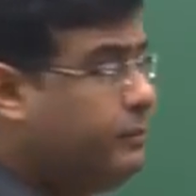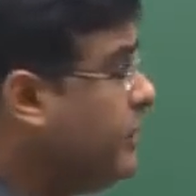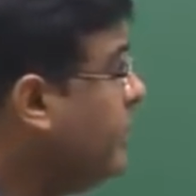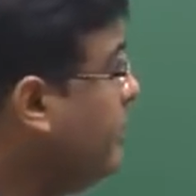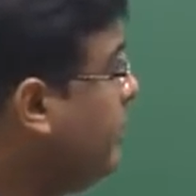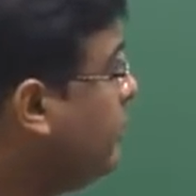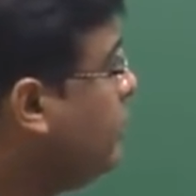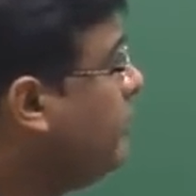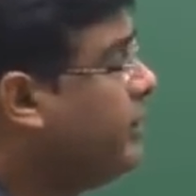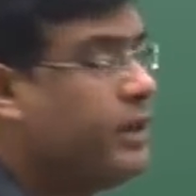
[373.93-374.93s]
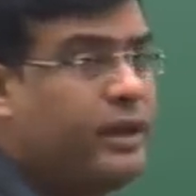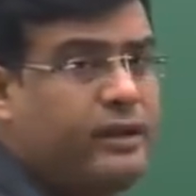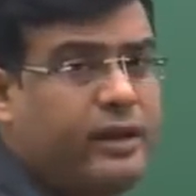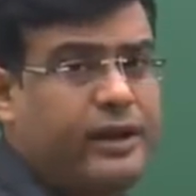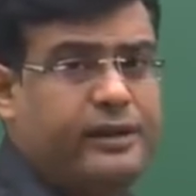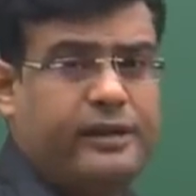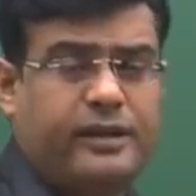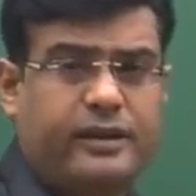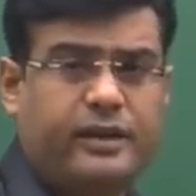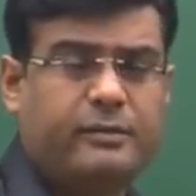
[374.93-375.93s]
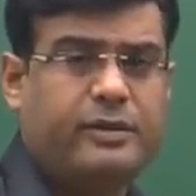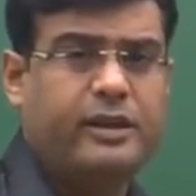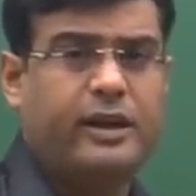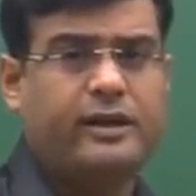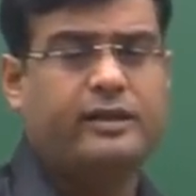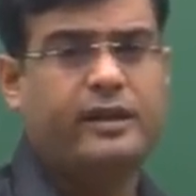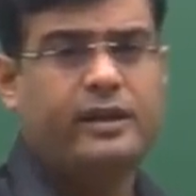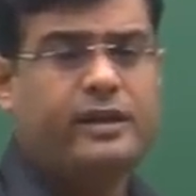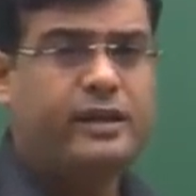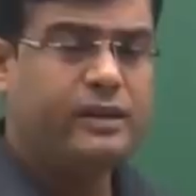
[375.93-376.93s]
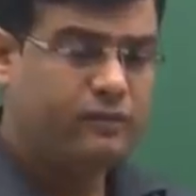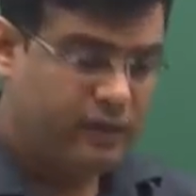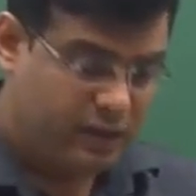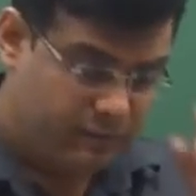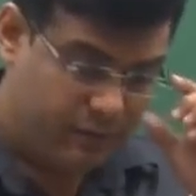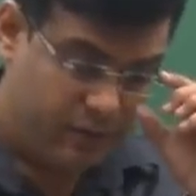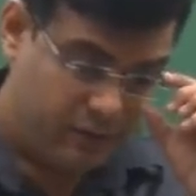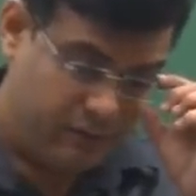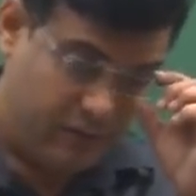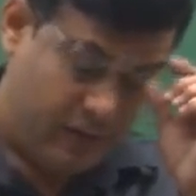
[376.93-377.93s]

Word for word: मतलब ये तो हमें क्या दिखाई दे रहा है ये हमें दिखाई दे रहा है कि इक्वल नंबर ऑफ